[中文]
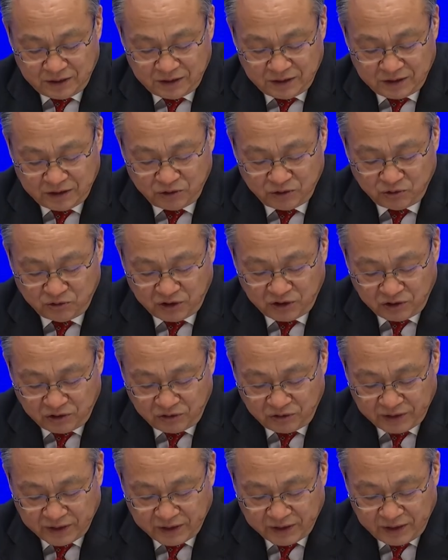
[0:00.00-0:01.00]
在有所好
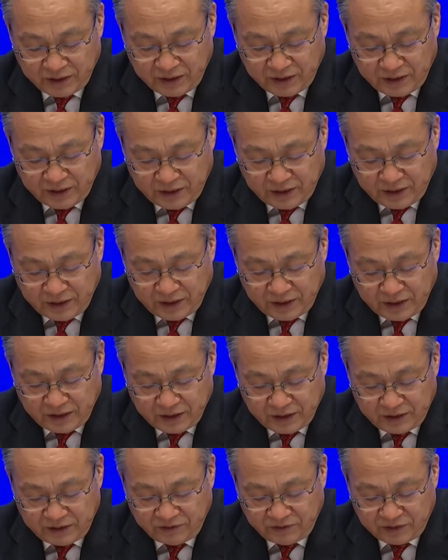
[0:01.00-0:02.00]
转，
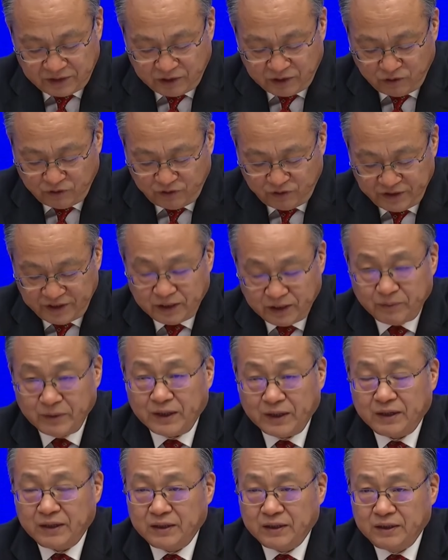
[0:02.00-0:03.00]
地方债务风险
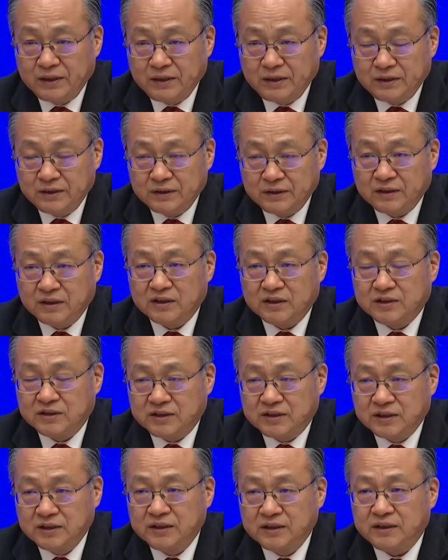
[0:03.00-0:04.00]
嘛。得到
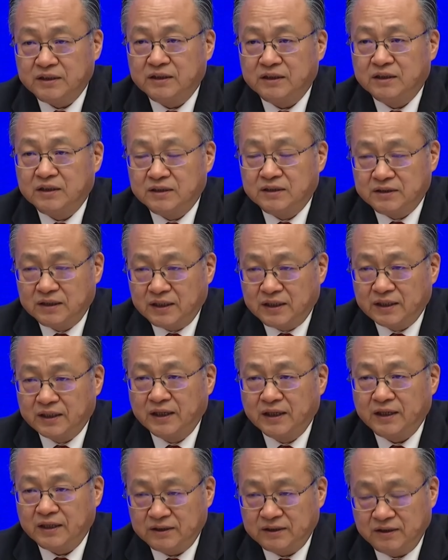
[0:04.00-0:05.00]
整体上来
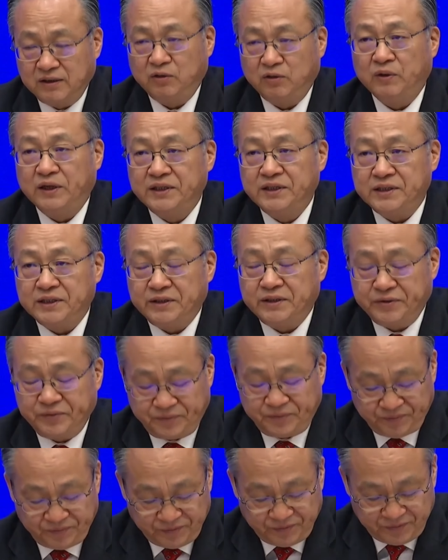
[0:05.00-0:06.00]
看呢，得到缓解。
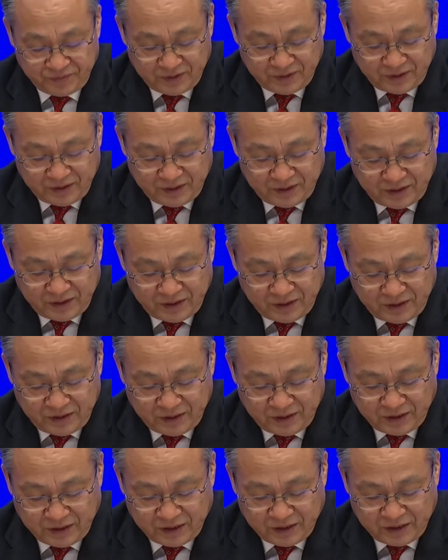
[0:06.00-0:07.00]

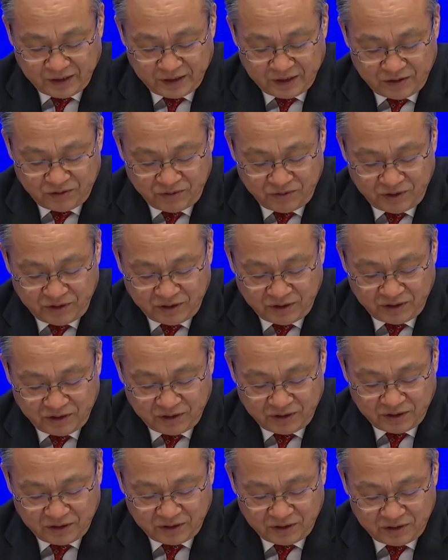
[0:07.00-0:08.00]
哎，中
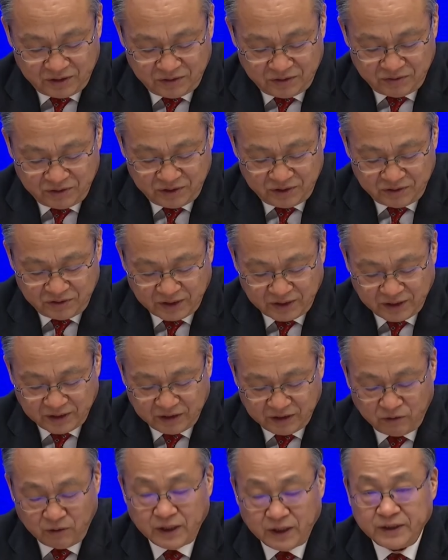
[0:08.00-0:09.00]
小金融机构改
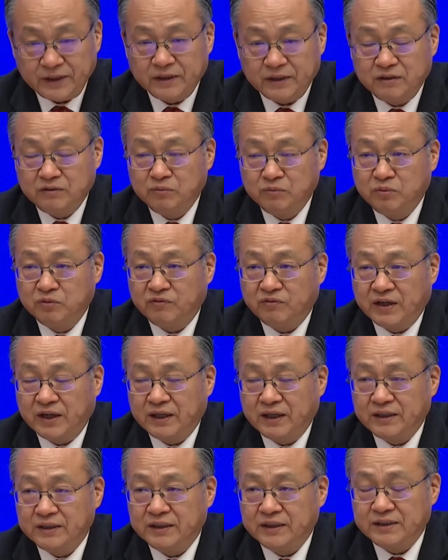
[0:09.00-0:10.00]
革化的那种步
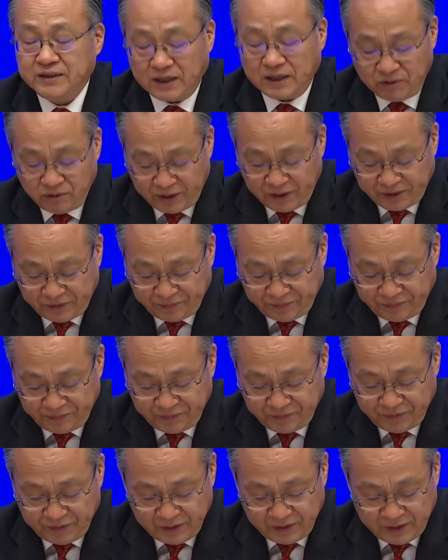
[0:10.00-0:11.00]
伐也在加快。
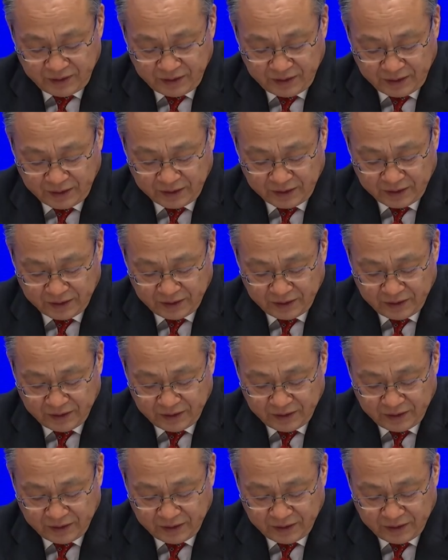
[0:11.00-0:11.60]
哎，